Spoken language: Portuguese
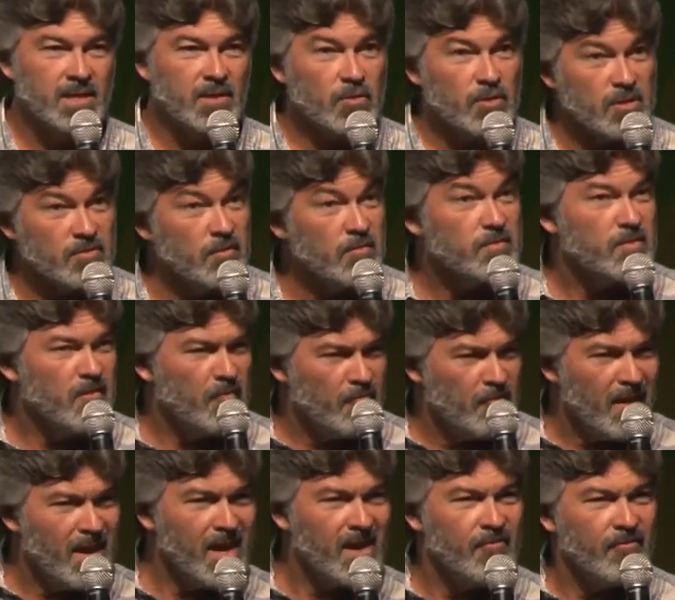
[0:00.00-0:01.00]
Então nós vamos
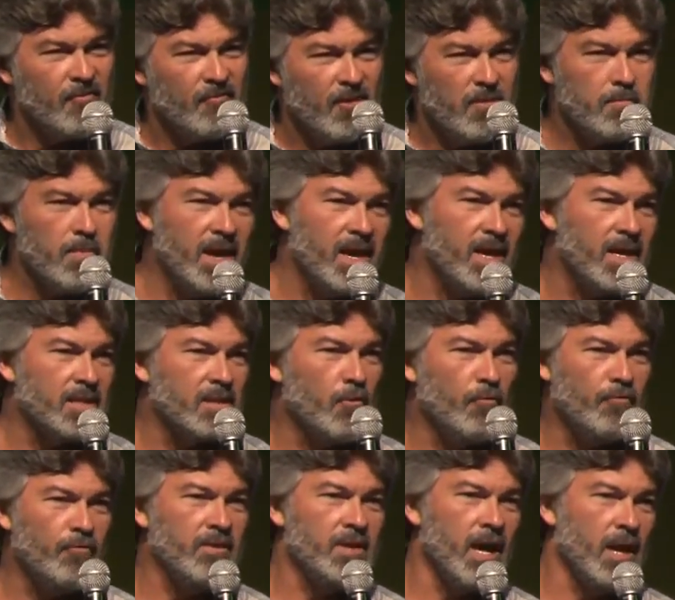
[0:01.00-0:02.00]
viver e viver bem até
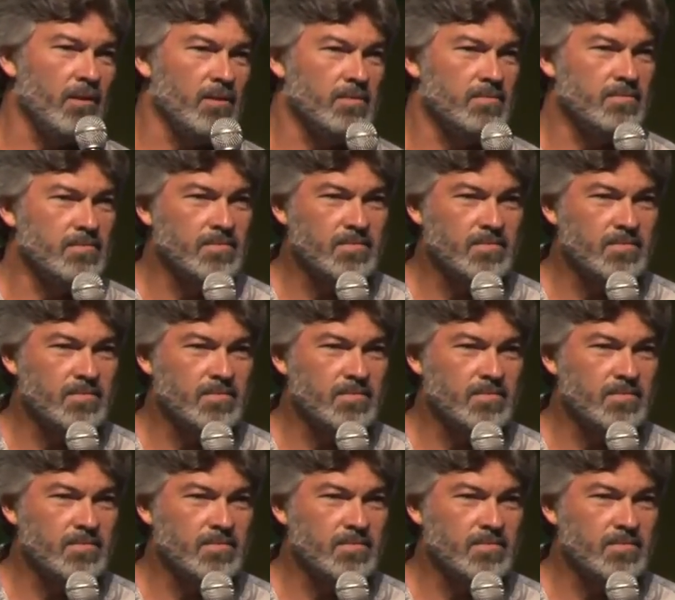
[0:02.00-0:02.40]
o final.